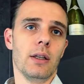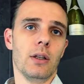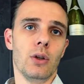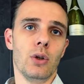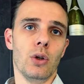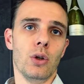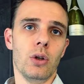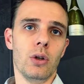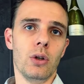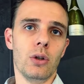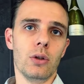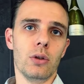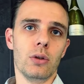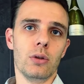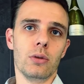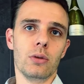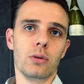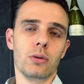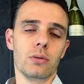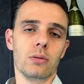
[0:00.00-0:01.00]

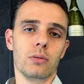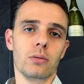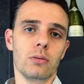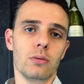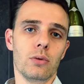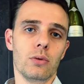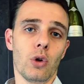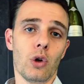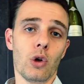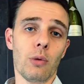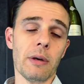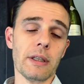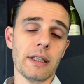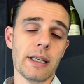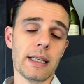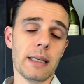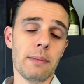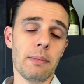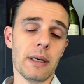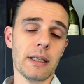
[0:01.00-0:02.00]
donc comment
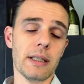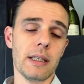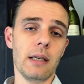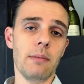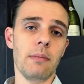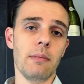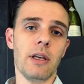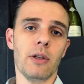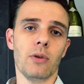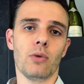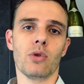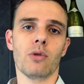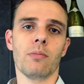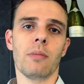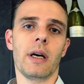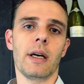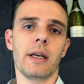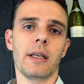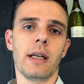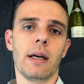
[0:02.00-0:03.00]
ça s'est passé ben, Tout
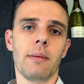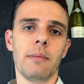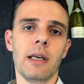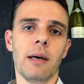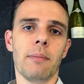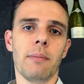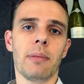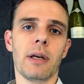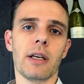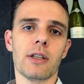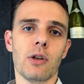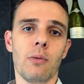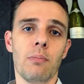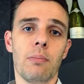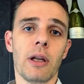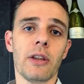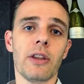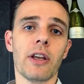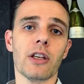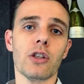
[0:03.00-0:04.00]
a mis en place un
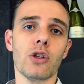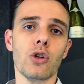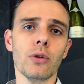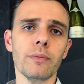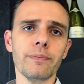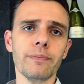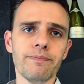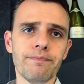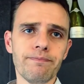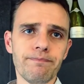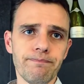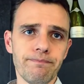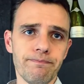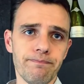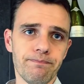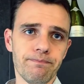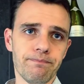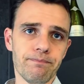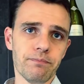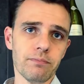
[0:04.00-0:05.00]
plan d'action
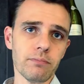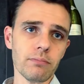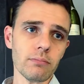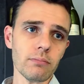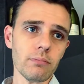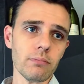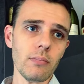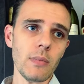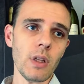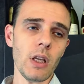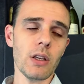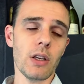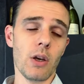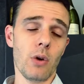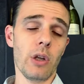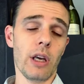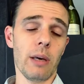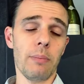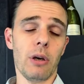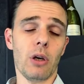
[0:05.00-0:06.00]
qui a
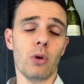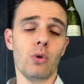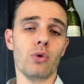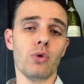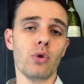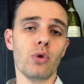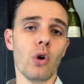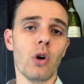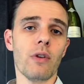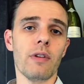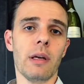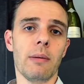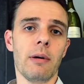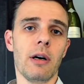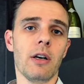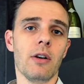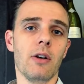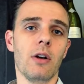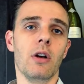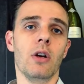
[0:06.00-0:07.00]
eu des répercussions
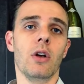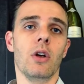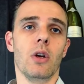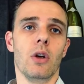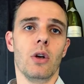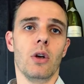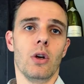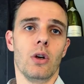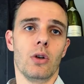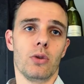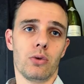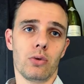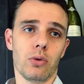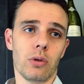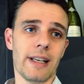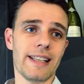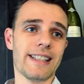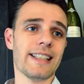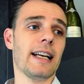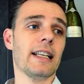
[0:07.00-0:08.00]
évidemment
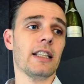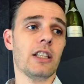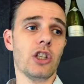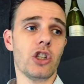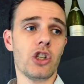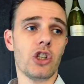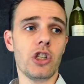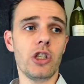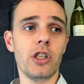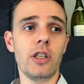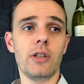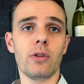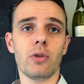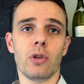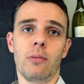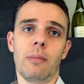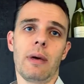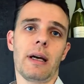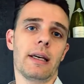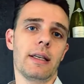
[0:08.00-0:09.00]
sur la stratégie, sur
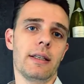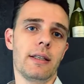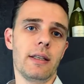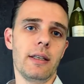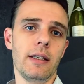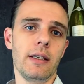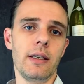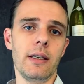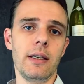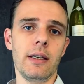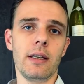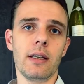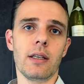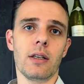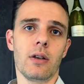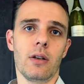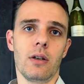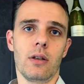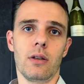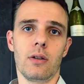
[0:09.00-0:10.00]
le
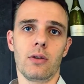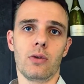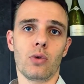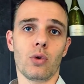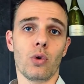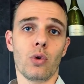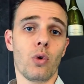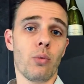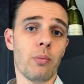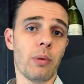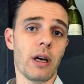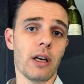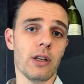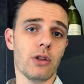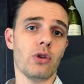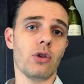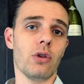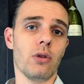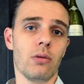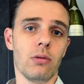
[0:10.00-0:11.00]
marketing, euh, sur
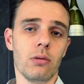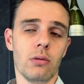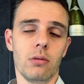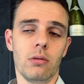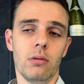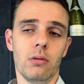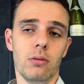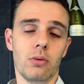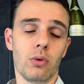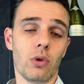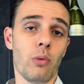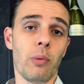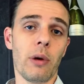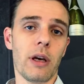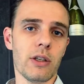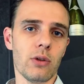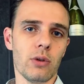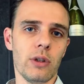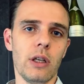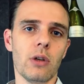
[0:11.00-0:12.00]
l'opération, euh, sur
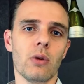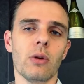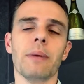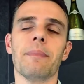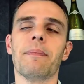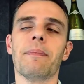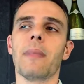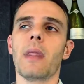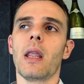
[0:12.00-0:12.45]
l'opérationnel quoi.